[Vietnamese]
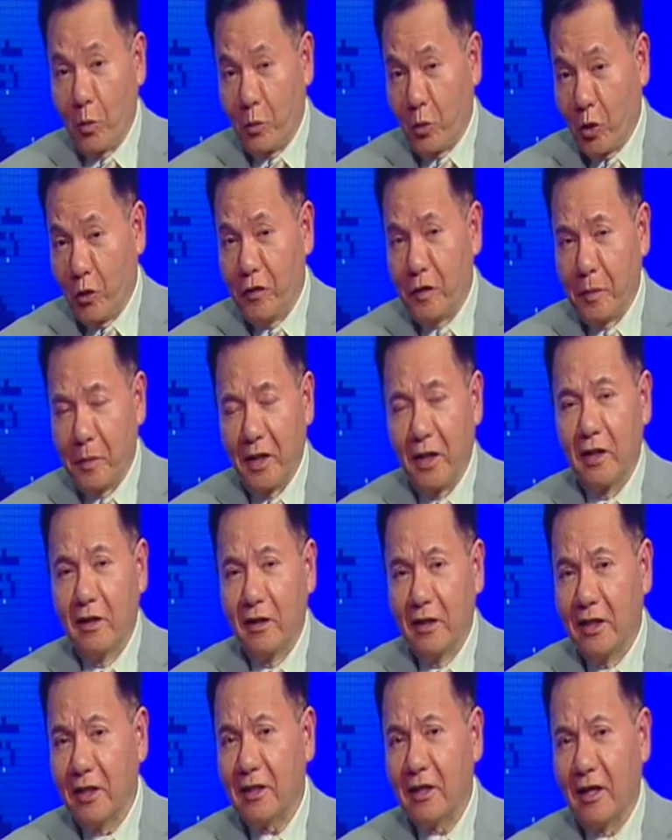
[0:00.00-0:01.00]
quý vị biết là
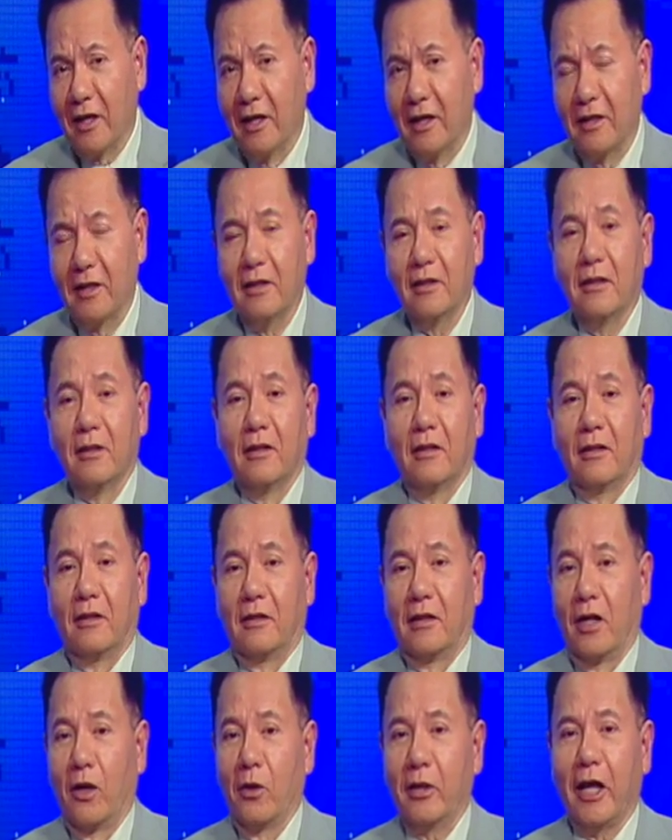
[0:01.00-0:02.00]
đường nhất thời đó
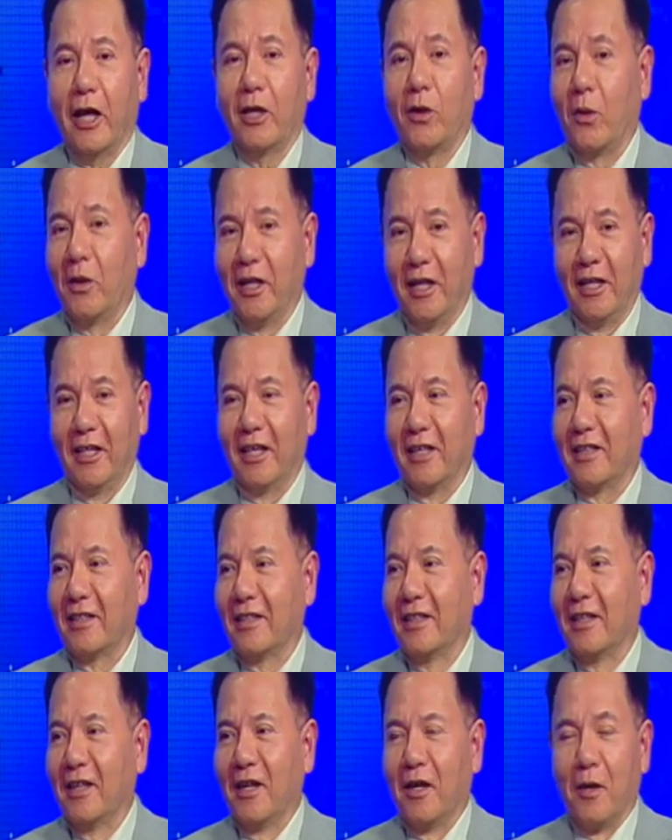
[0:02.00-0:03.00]
là nó thay đổi liền liền
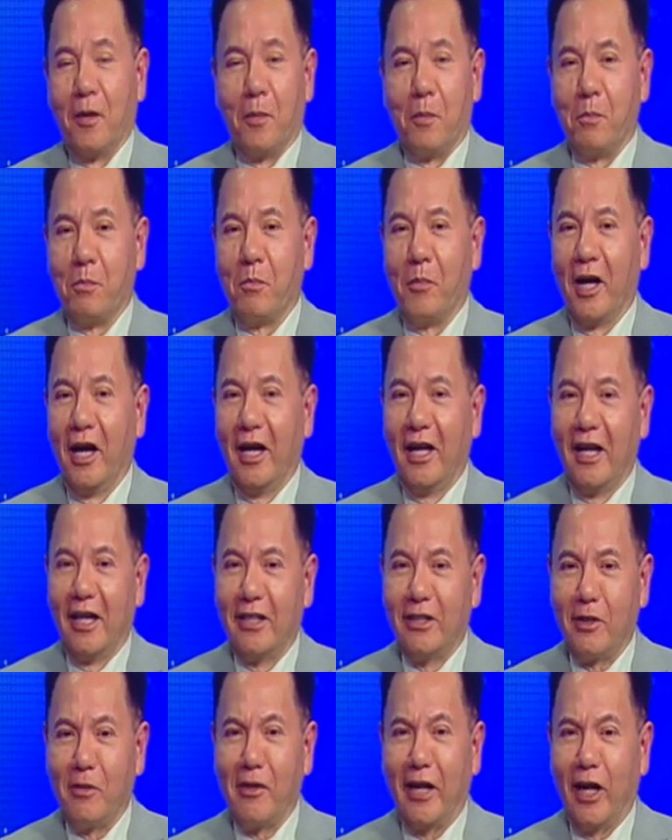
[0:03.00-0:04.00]
10
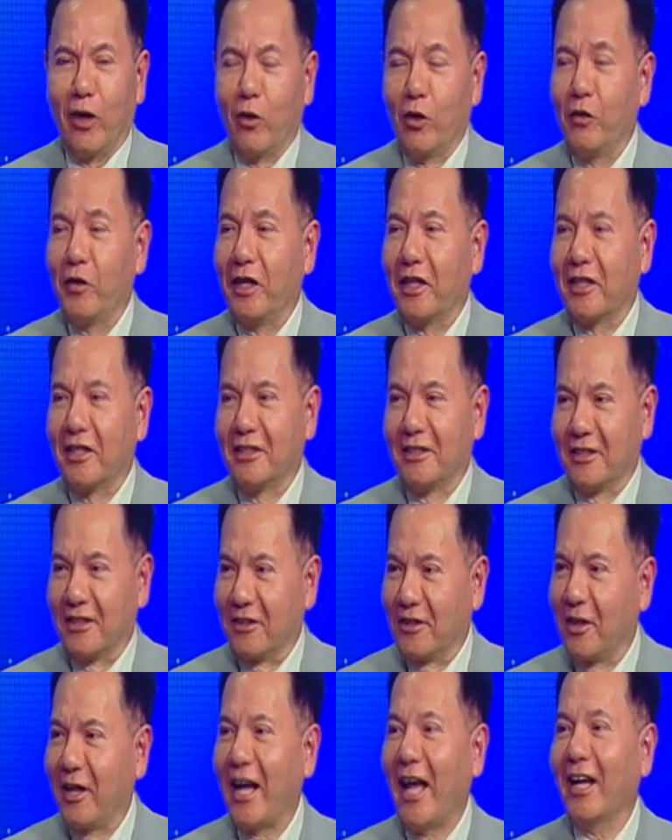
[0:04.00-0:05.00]
lần trong ngày quý vị thử
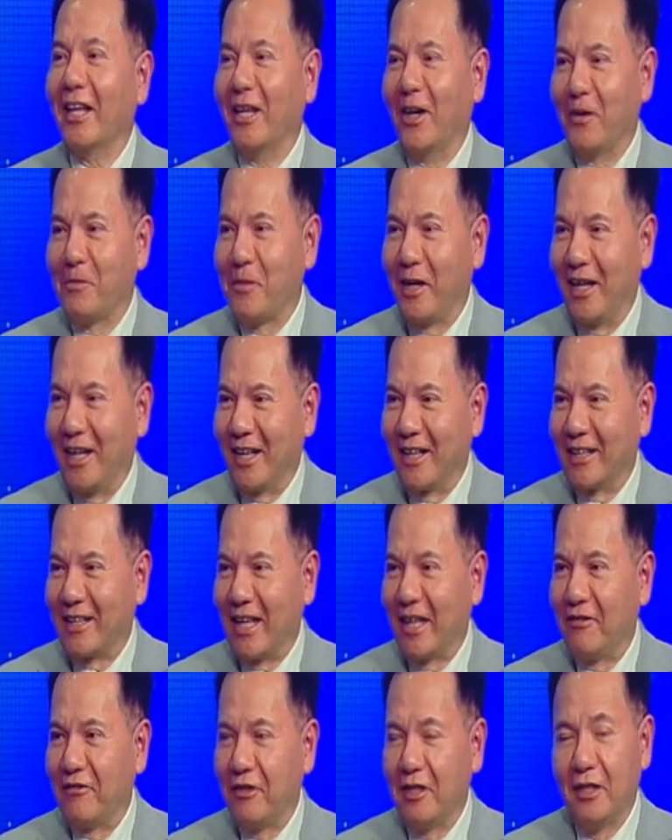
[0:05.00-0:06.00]
nó khác nhau 10 lần
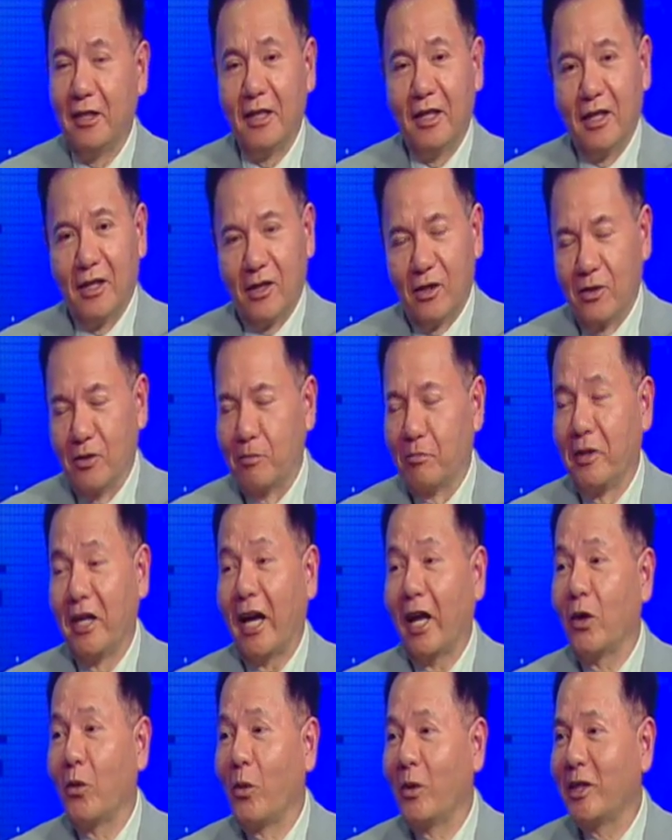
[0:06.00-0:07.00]
tại vì mình
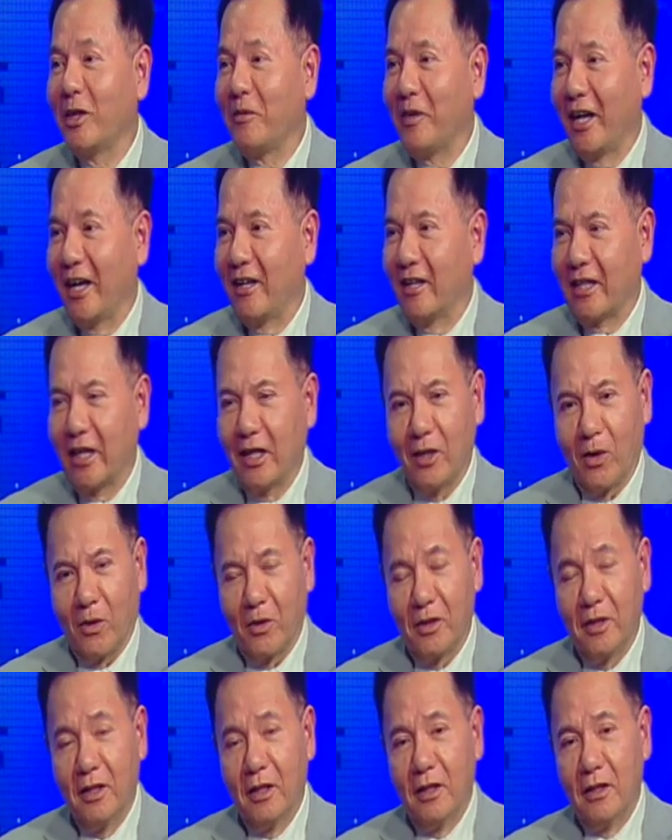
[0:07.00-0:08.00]
ăn uống trong ngày nó thay
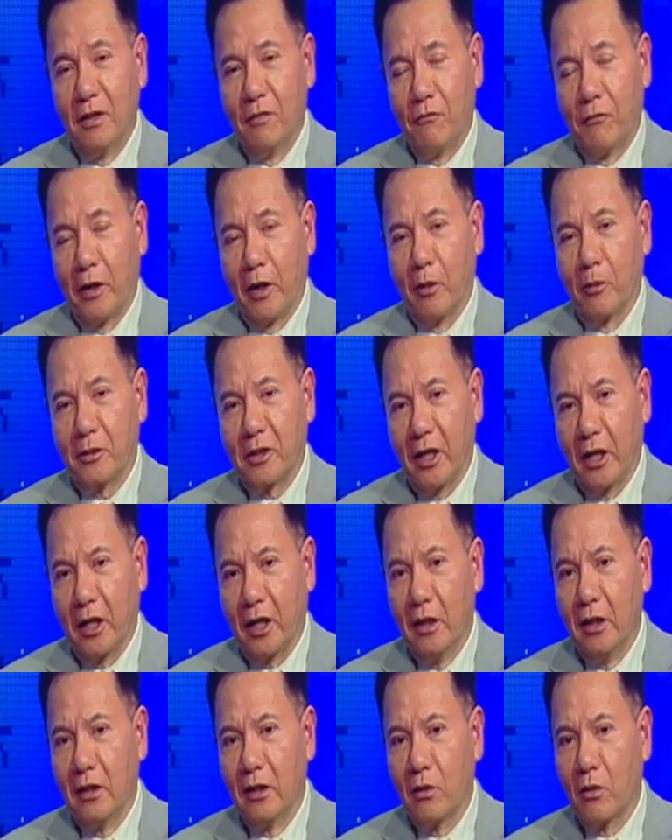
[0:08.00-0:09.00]
đổi và đồng thời
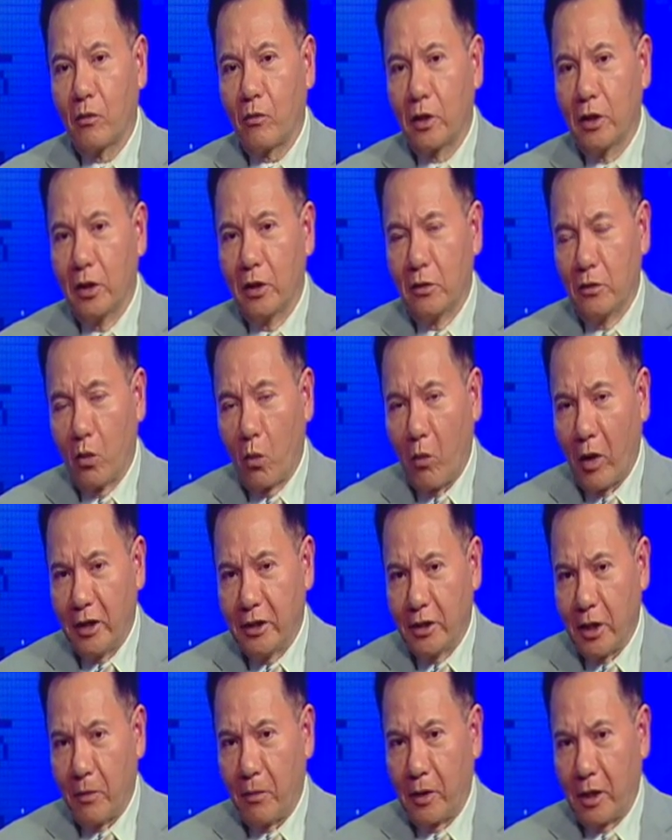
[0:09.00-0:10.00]
cái đường cái đường quan
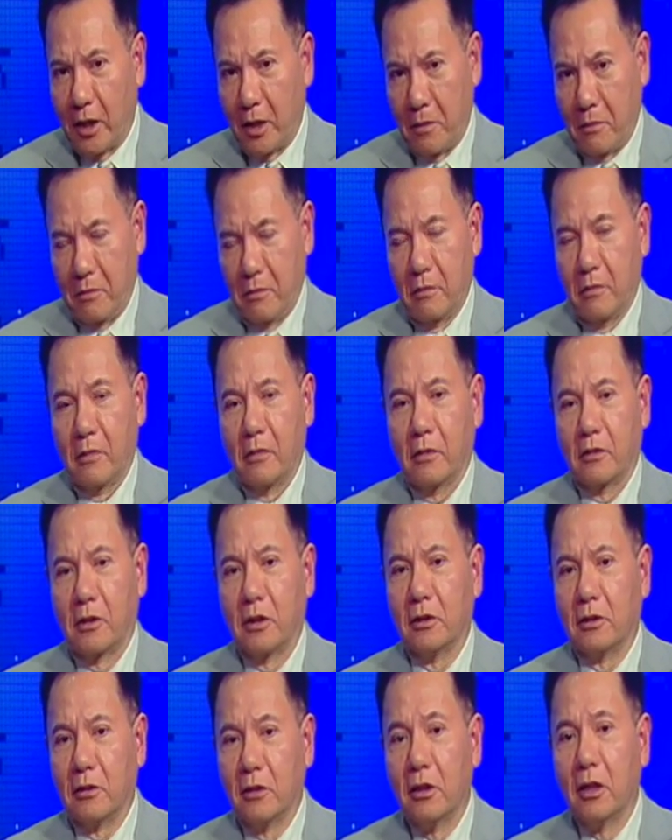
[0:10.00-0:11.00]
trọng là
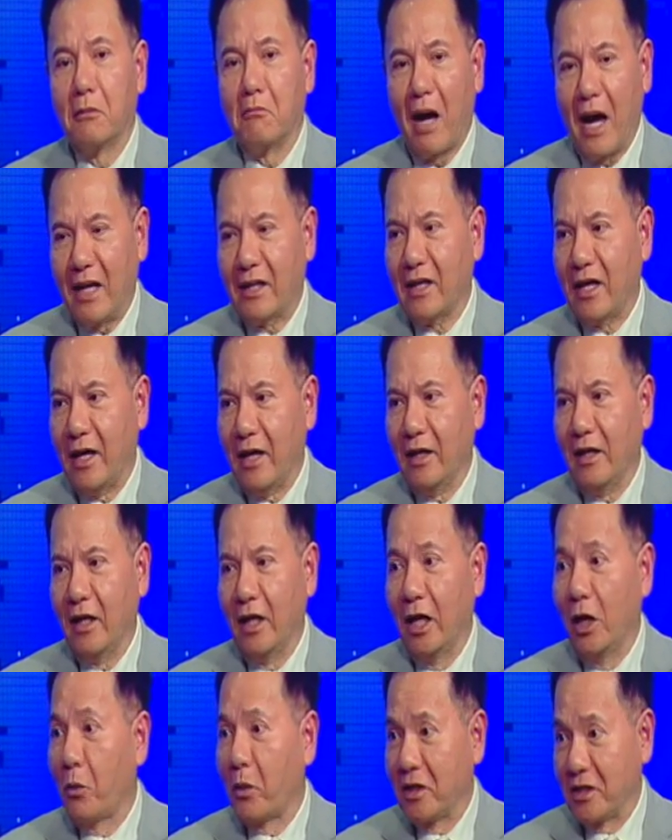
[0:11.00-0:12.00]
thử đường 3 tháng
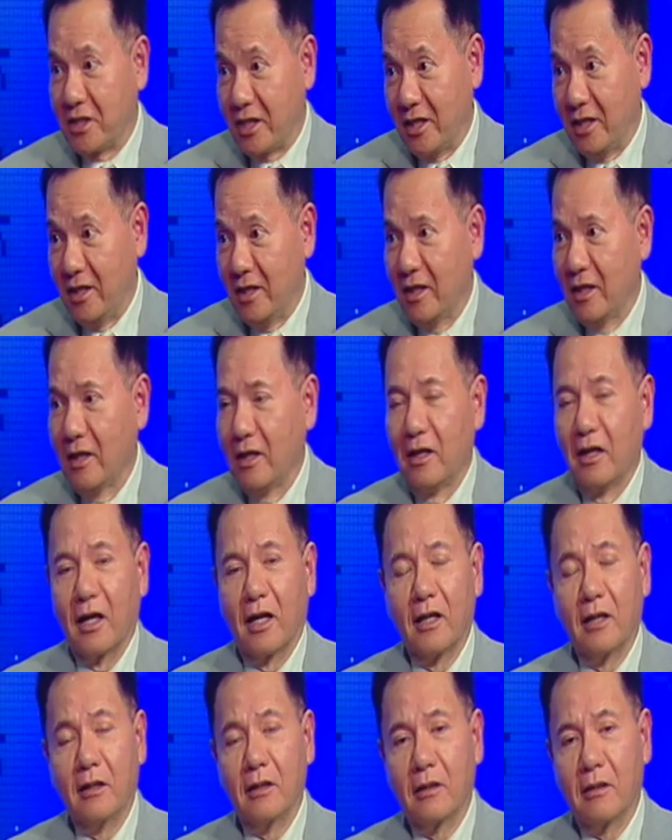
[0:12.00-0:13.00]
A1C
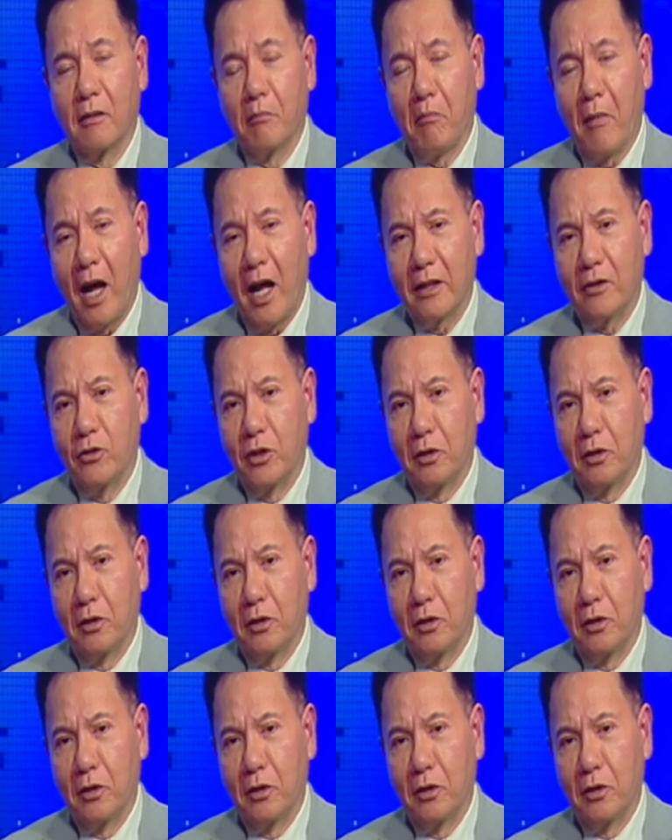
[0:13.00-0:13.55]
cái ba